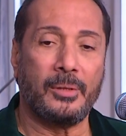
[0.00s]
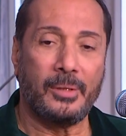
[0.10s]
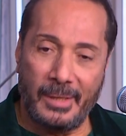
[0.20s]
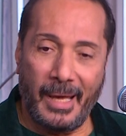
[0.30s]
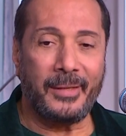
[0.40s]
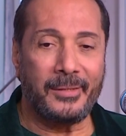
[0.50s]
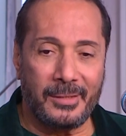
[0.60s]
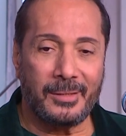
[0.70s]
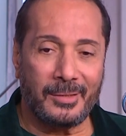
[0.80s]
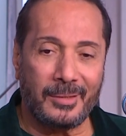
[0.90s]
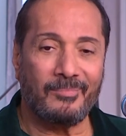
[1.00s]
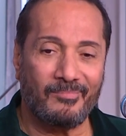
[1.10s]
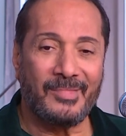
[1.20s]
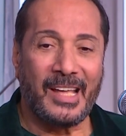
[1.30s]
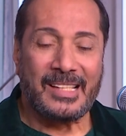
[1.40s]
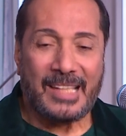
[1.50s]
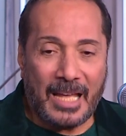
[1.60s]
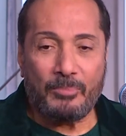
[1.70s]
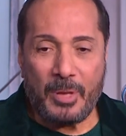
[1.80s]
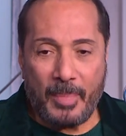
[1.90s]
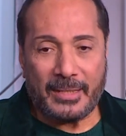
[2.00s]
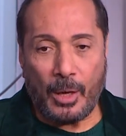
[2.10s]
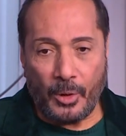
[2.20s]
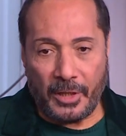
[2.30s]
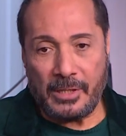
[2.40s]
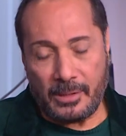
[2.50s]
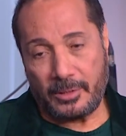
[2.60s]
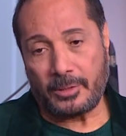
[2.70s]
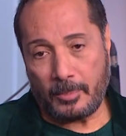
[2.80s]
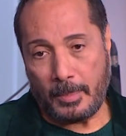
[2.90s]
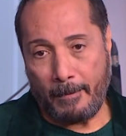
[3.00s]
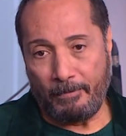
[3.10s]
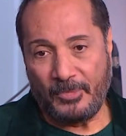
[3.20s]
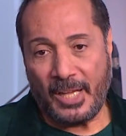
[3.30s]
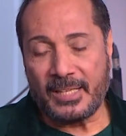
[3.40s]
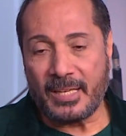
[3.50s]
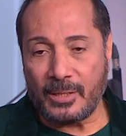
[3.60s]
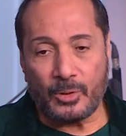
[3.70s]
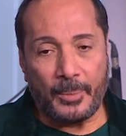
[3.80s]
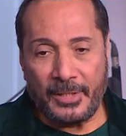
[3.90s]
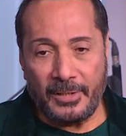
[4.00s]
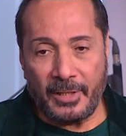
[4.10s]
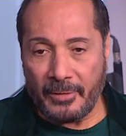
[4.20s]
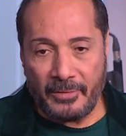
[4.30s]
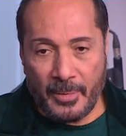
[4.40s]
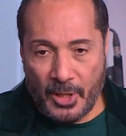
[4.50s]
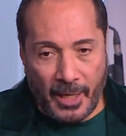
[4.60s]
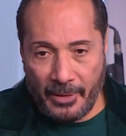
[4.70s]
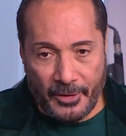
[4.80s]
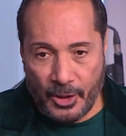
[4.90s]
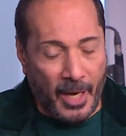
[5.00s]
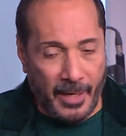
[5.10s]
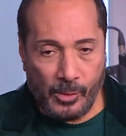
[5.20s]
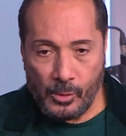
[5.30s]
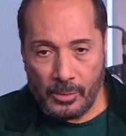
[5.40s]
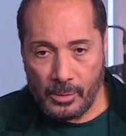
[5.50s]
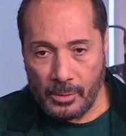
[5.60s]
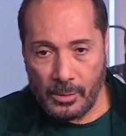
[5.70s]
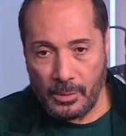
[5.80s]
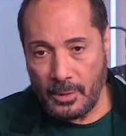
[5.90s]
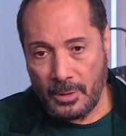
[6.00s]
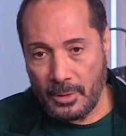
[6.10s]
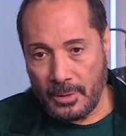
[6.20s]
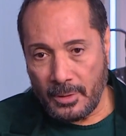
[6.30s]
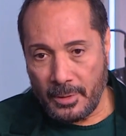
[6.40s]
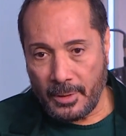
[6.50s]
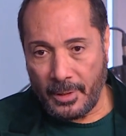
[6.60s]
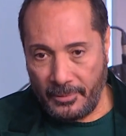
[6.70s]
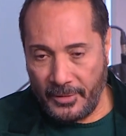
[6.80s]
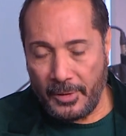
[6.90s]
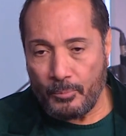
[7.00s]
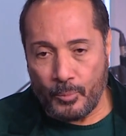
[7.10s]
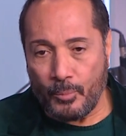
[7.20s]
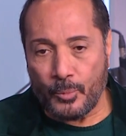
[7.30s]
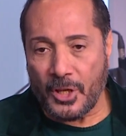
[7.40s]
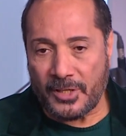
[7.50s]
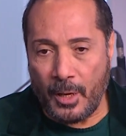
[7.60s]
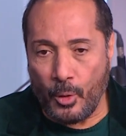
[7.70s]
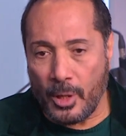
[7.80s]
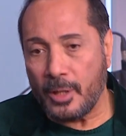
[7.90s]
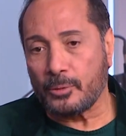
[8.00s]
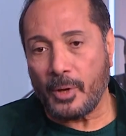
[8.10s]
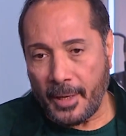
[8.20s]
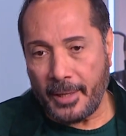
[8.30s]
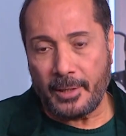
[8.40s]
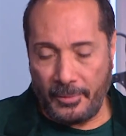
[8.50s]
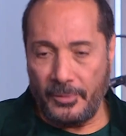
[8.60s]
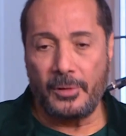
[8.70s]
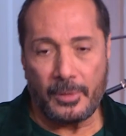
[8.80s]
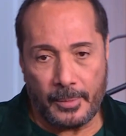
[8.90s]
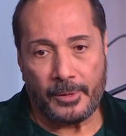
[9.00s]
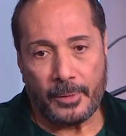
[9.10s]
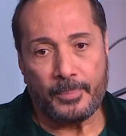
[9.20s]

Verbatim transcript: يعني طيب. ساعات بيبقى توقيت مم. يعني 86 دي كان في مشاكل في الشارع و ايوه كان في تظاهرات وحاجات كان في اه